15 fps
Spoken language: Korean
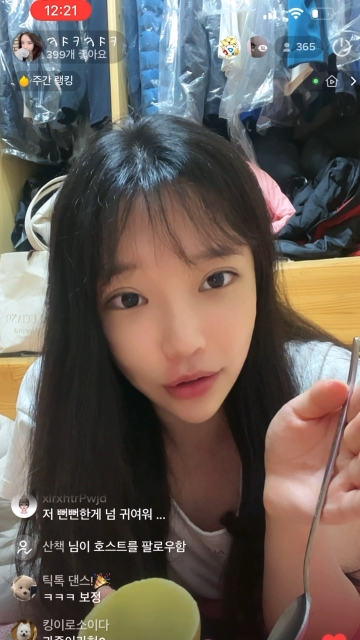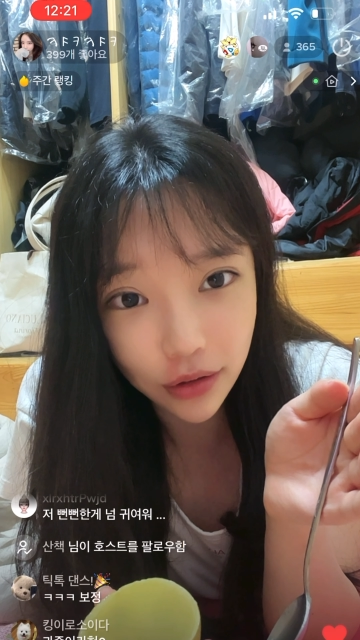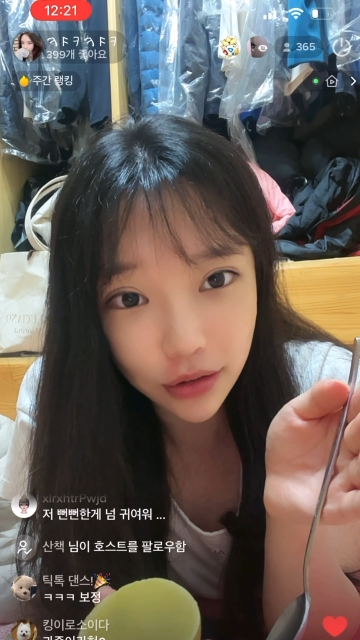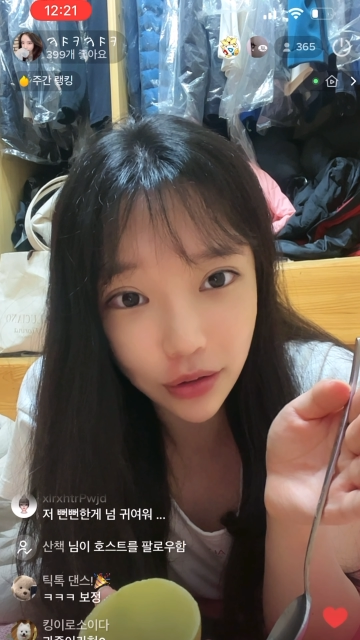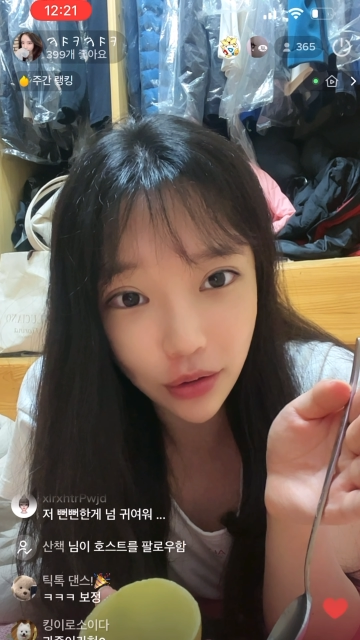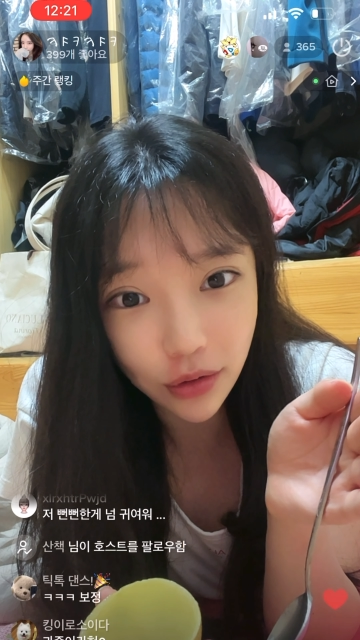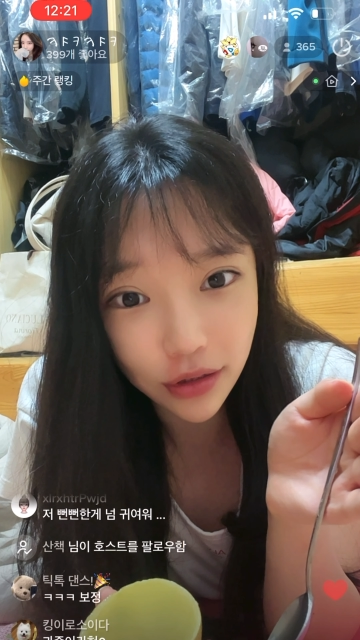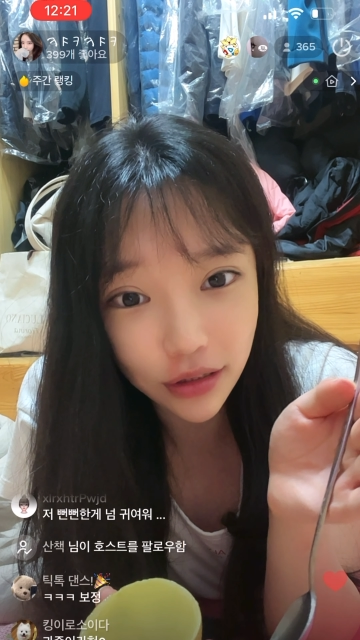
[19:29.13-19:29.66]

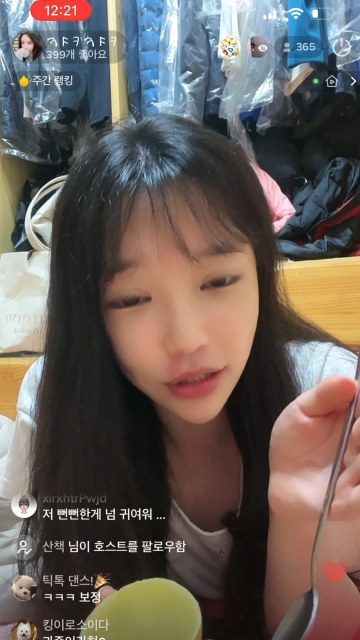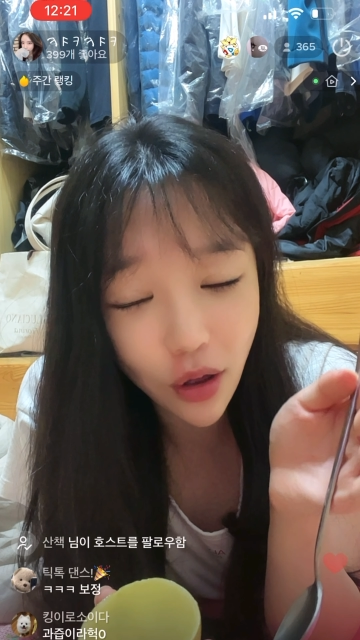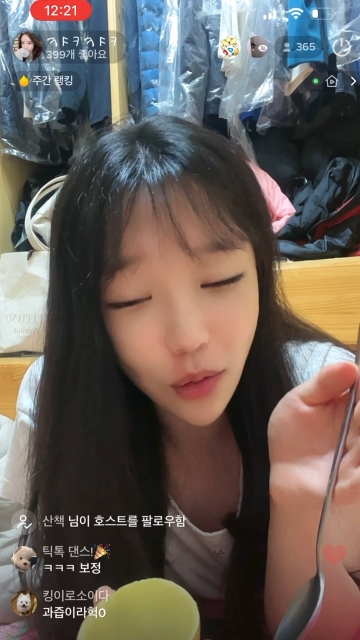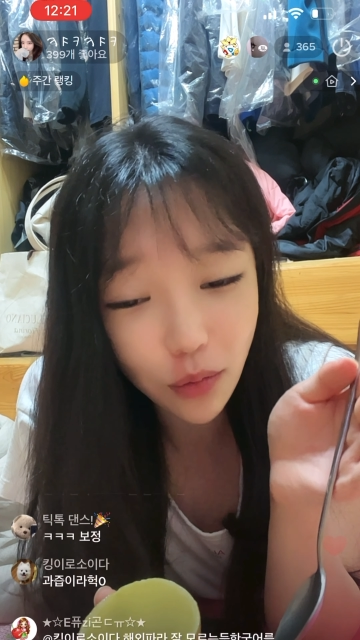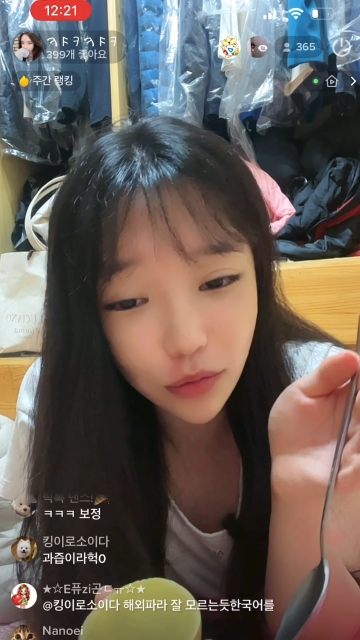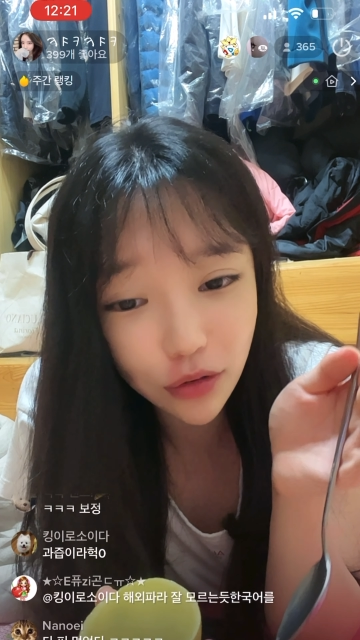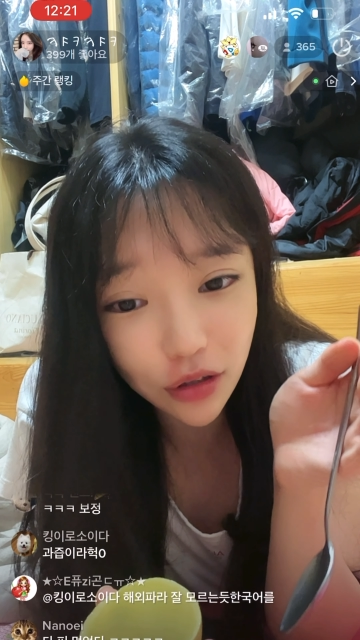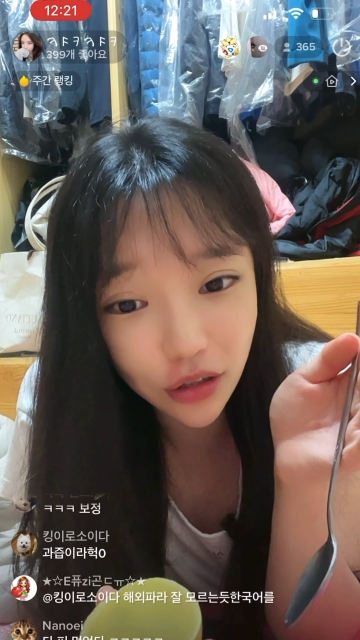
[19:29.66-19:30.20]
저는
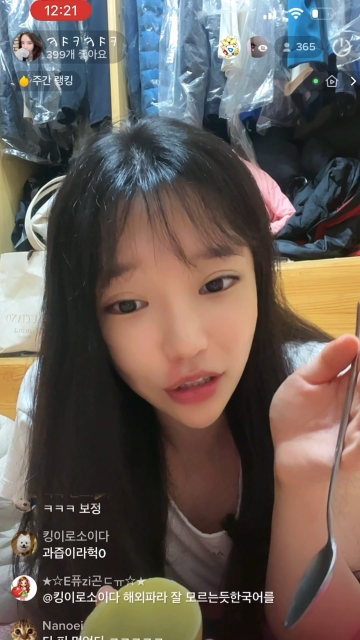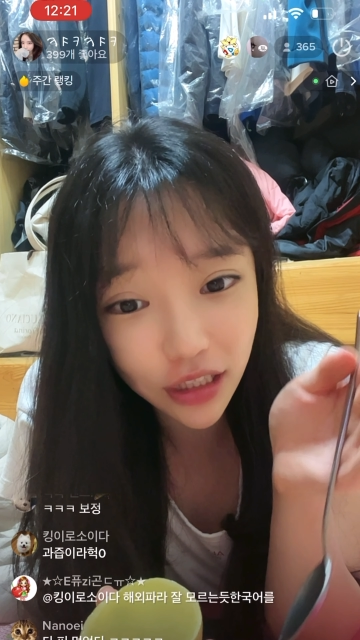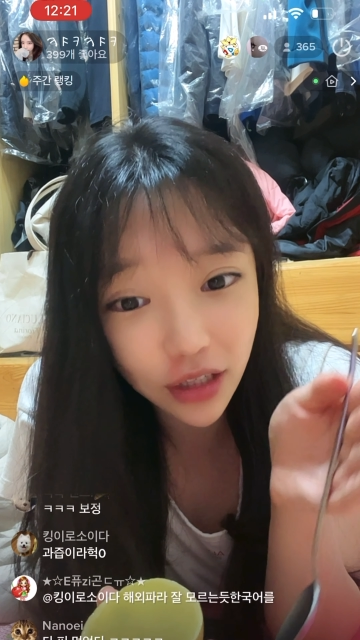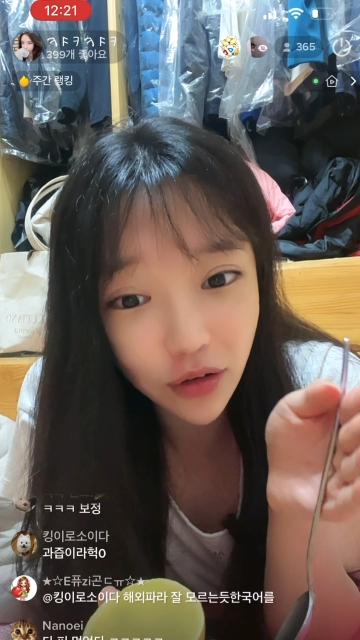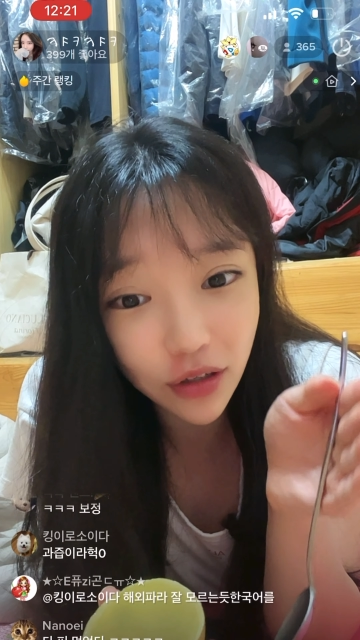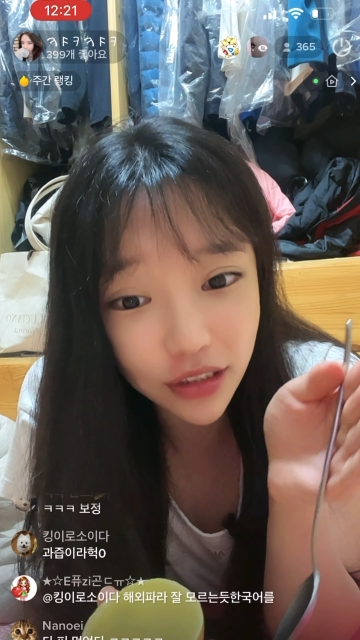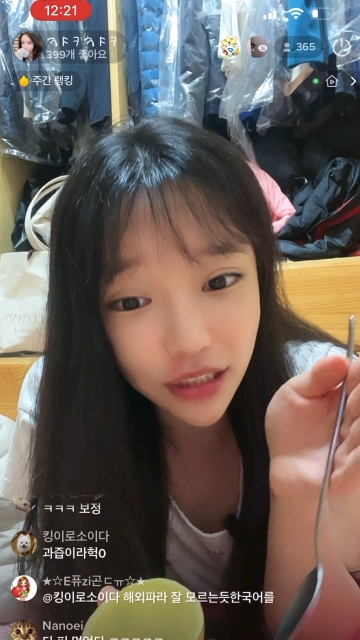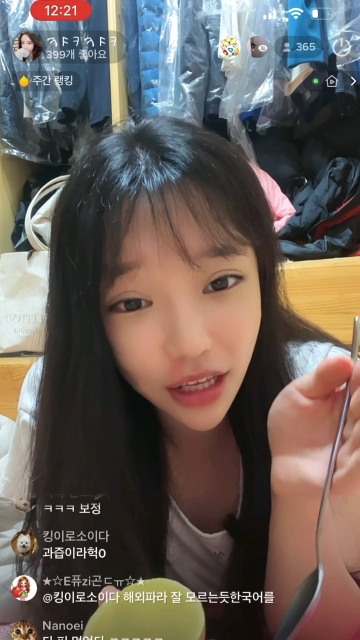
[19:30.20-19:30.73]
처음부터
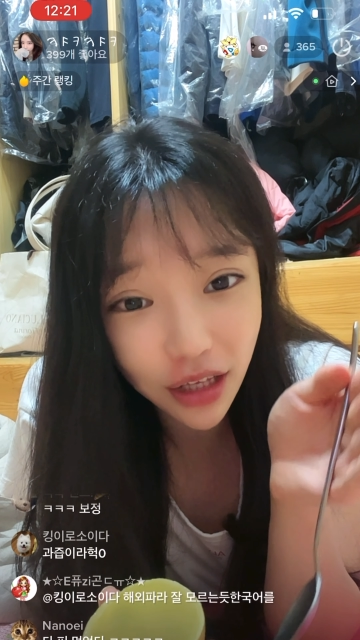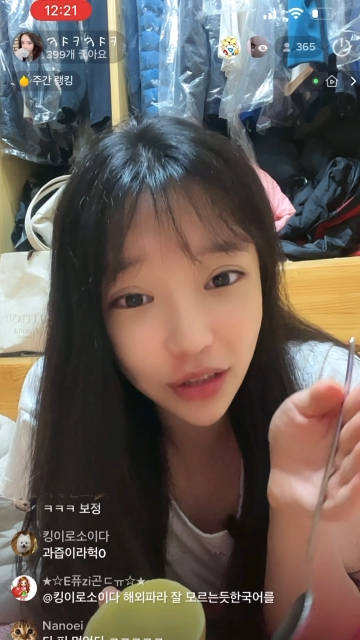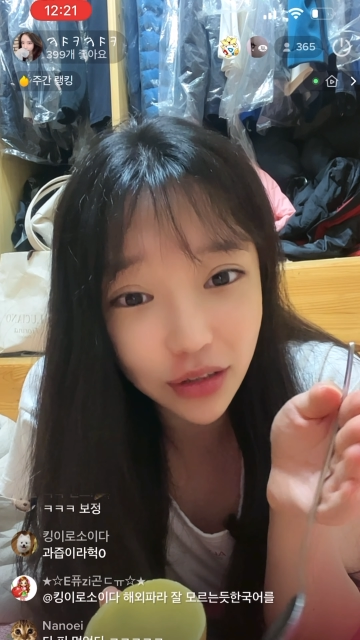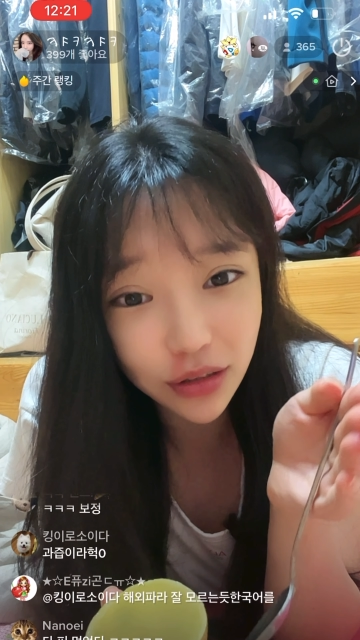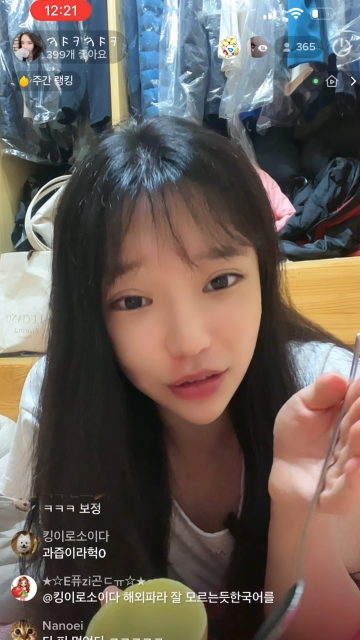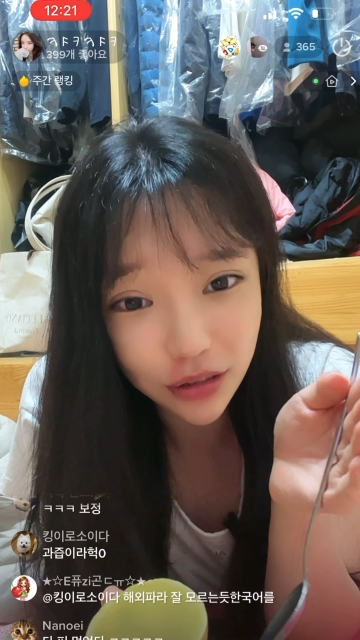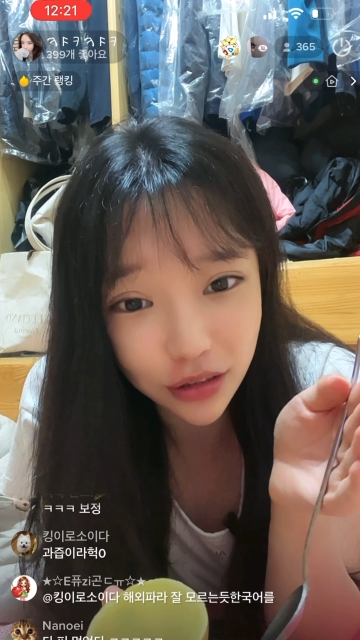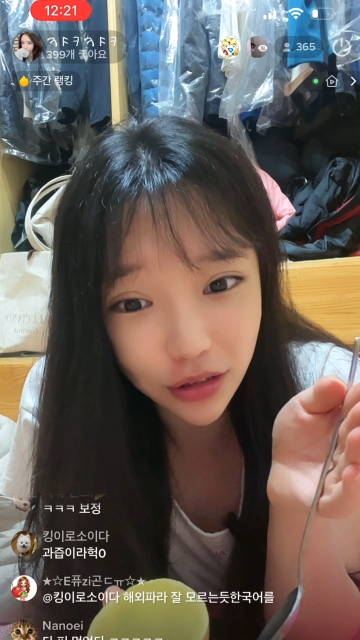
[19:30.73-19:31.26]
이렇게
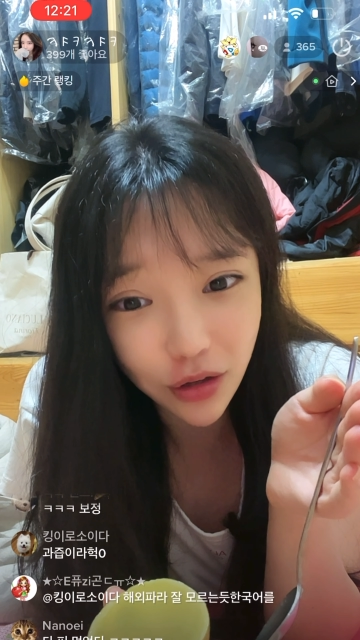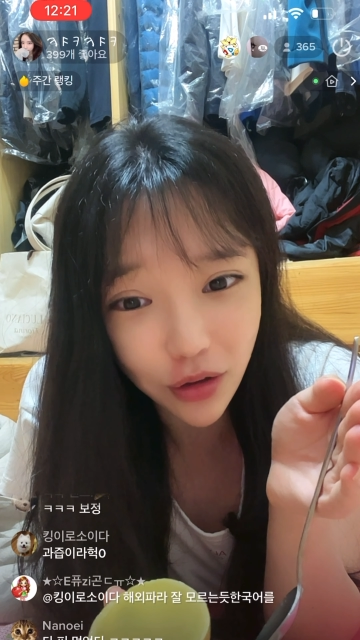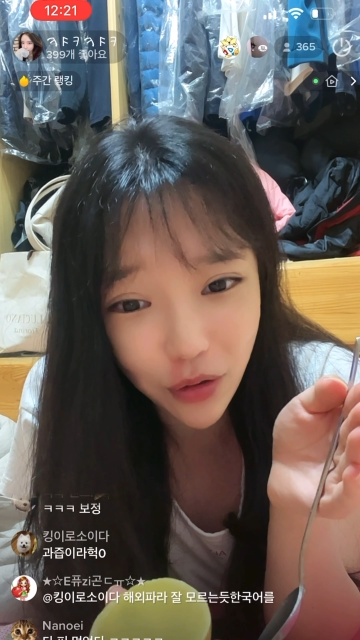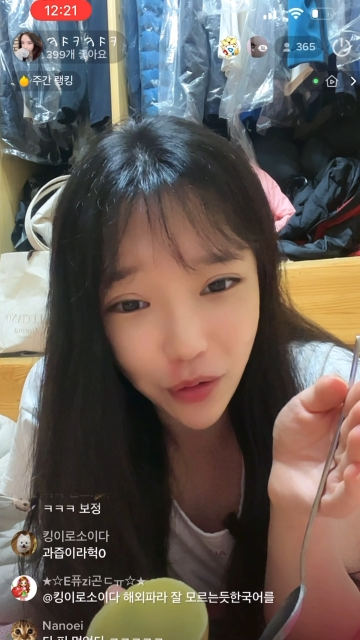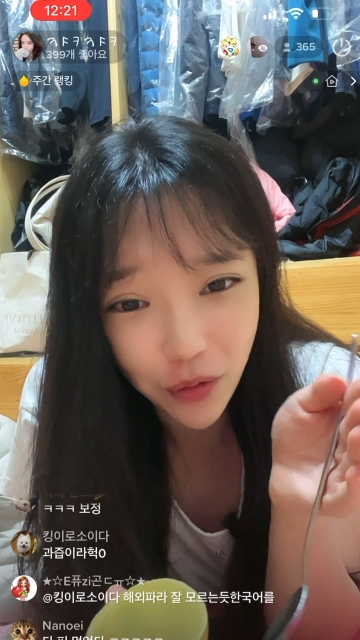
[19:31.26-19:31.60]
생겼었어요.